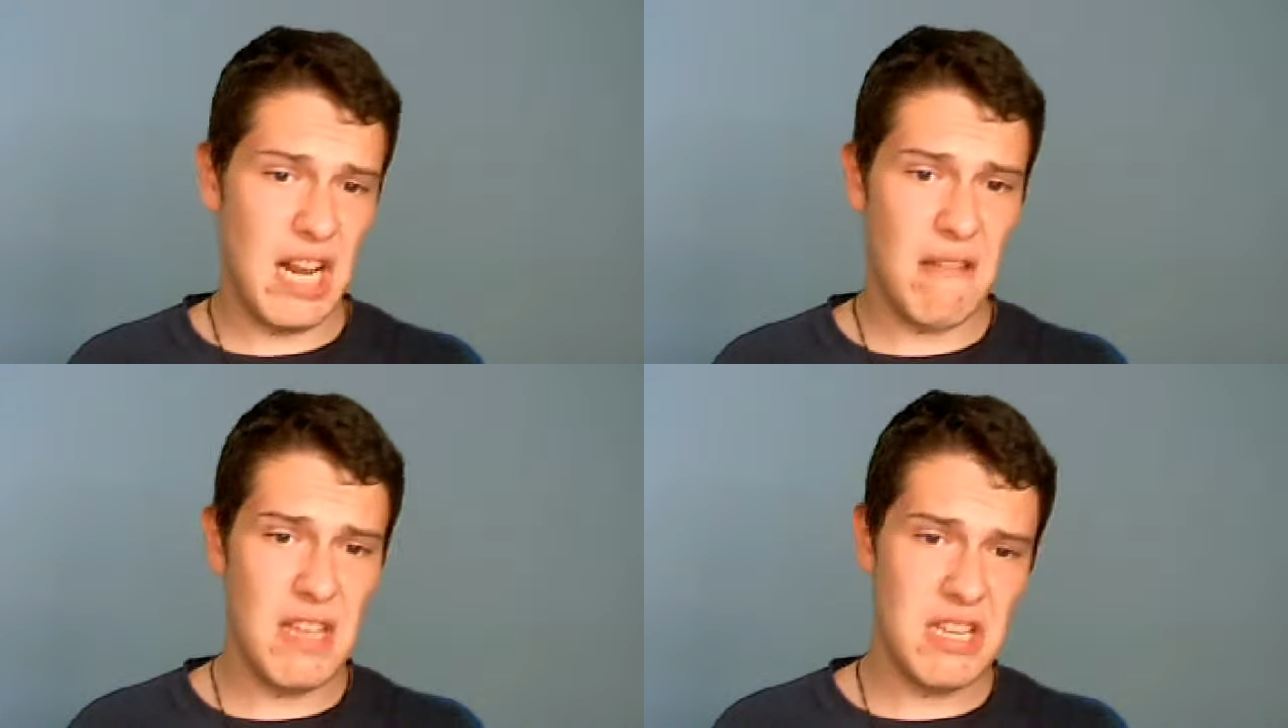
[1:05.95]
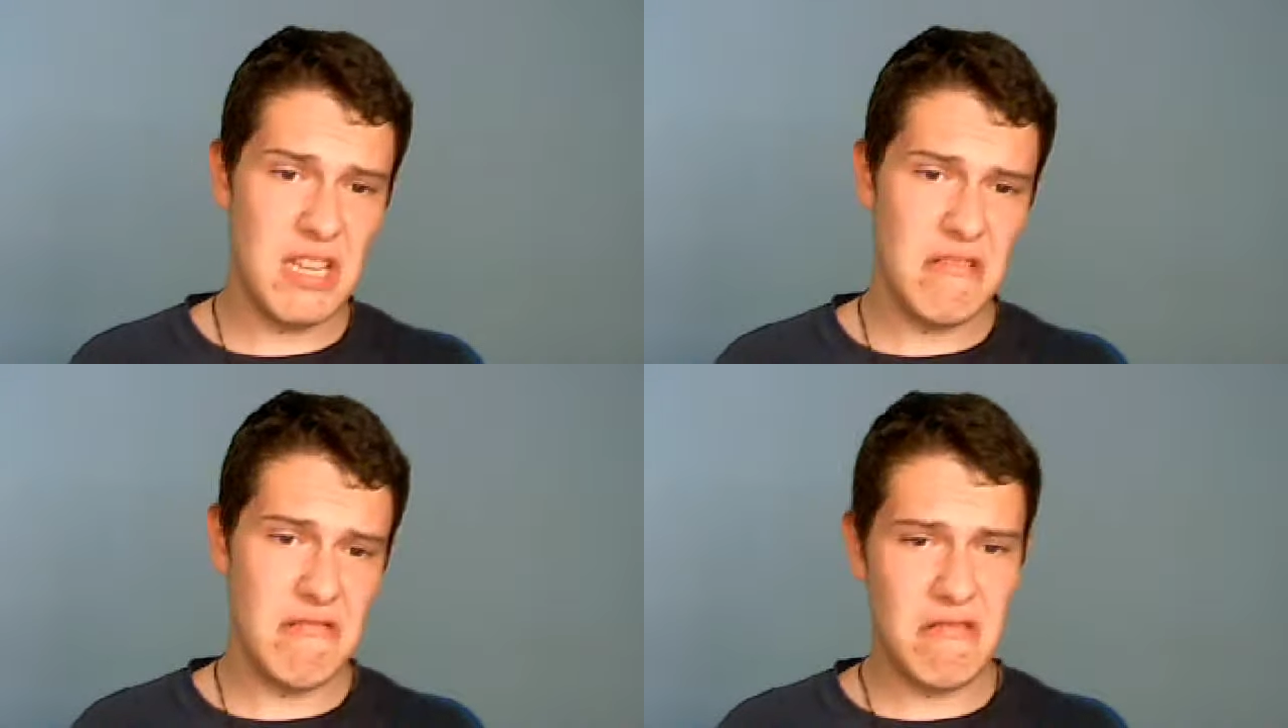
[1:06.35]
viene,
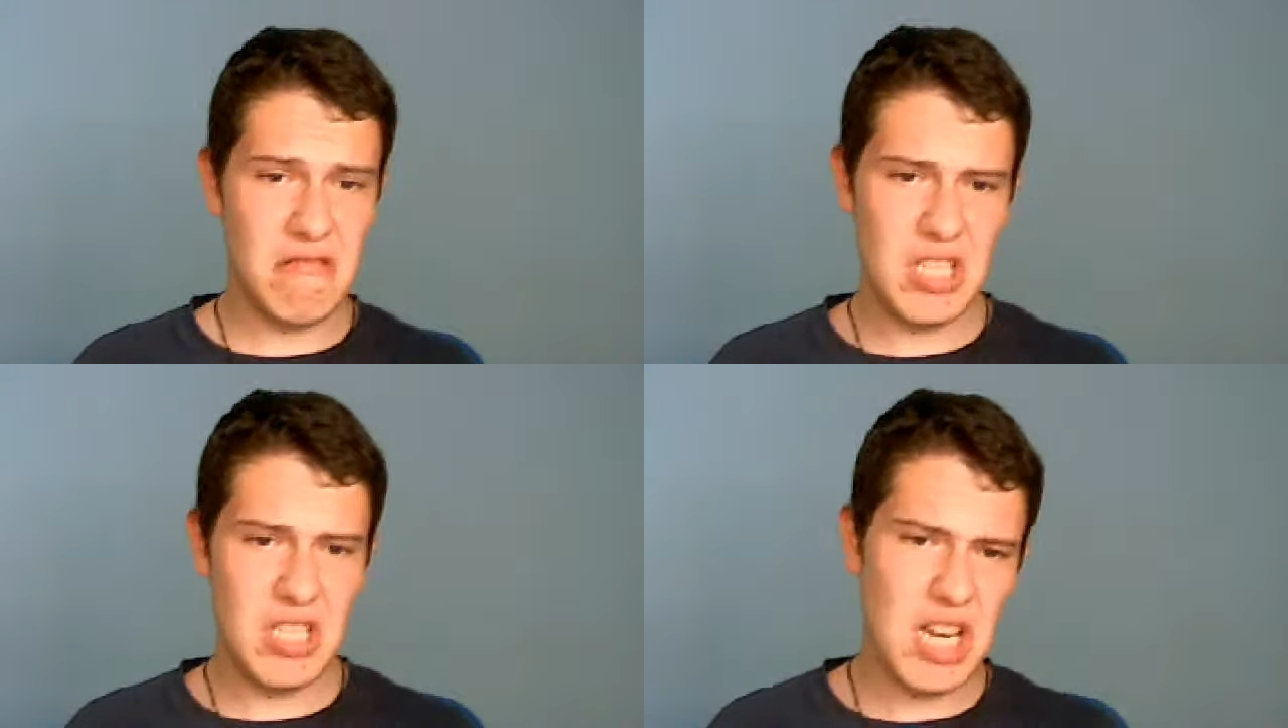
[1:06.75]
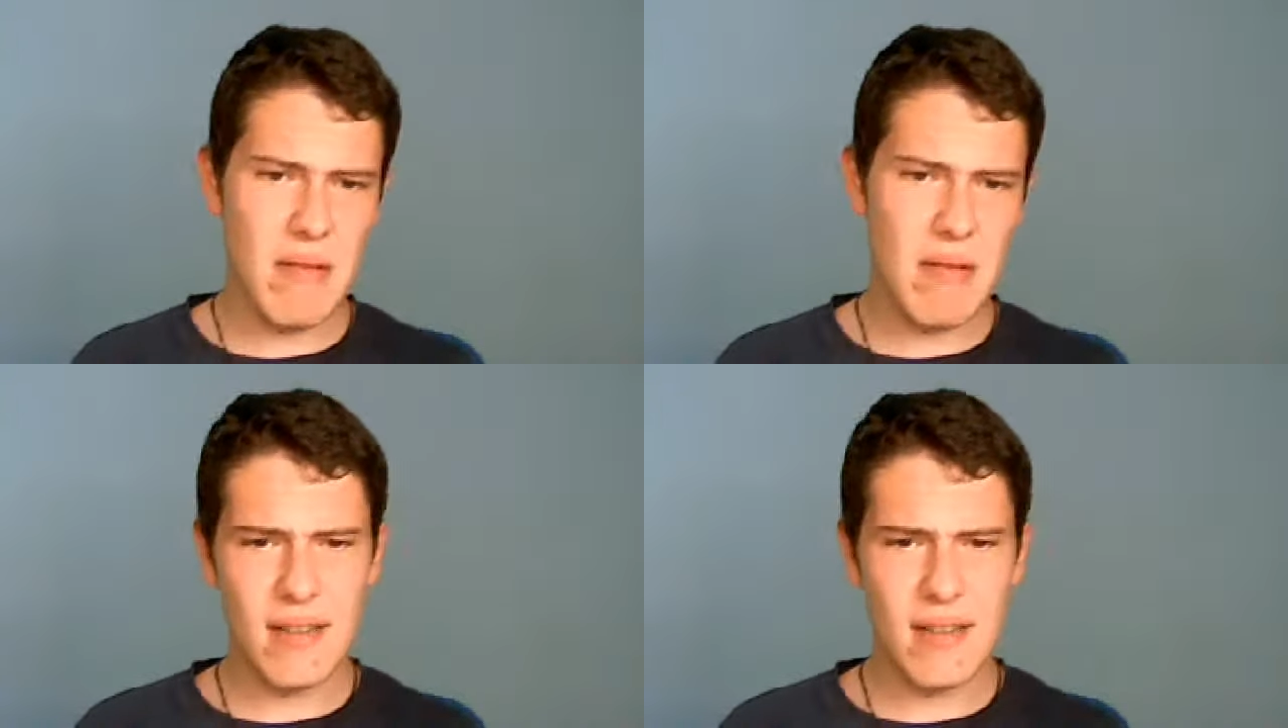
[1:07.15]
la
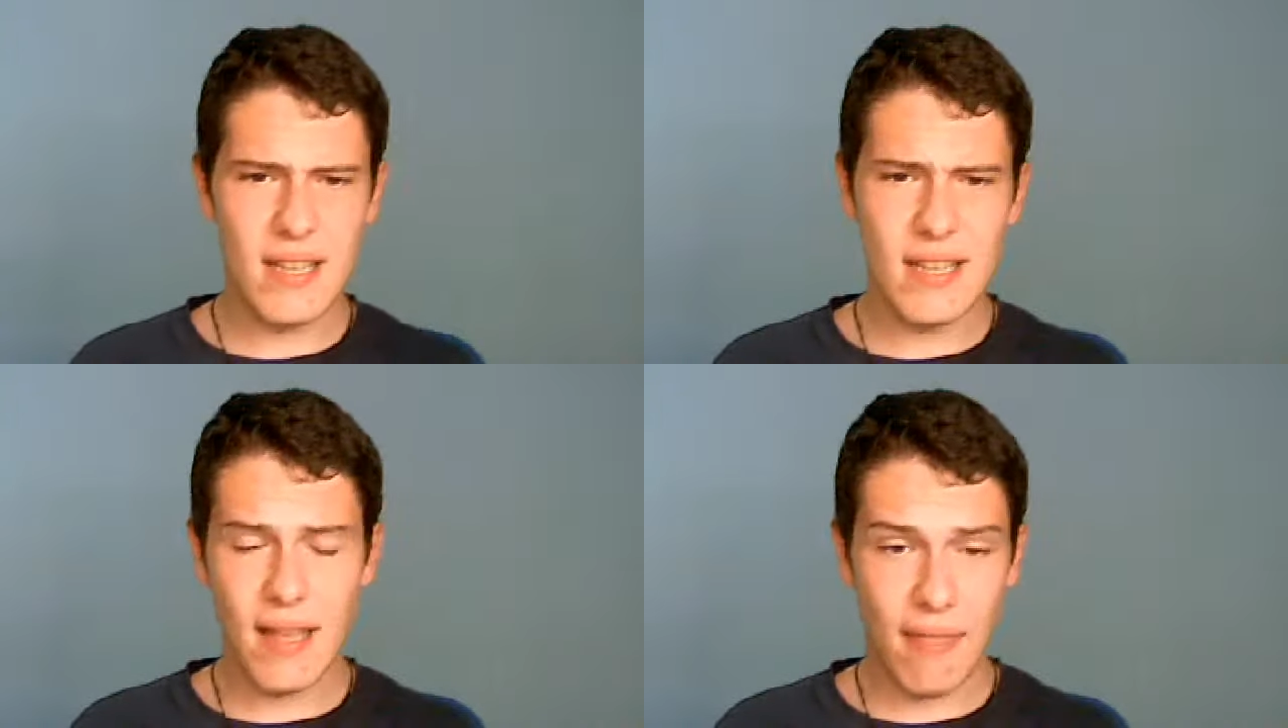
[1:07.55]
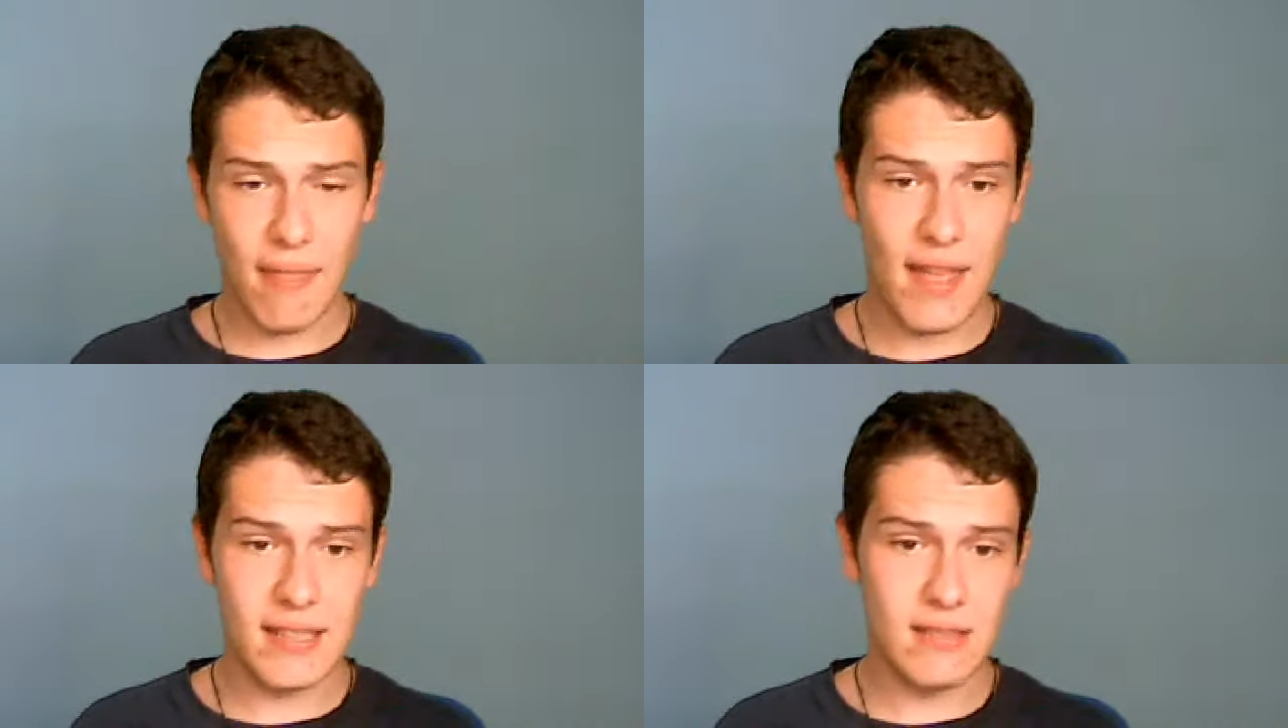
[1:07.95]
semana que viene
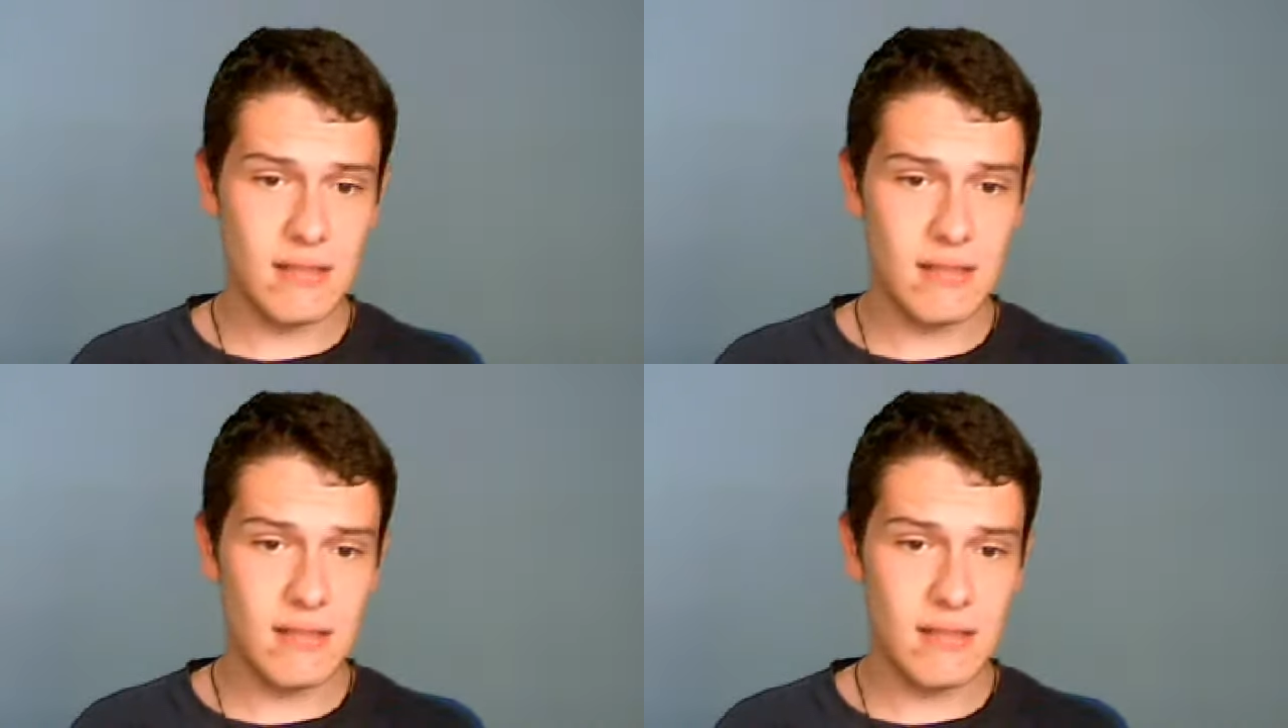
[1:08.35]
quizás.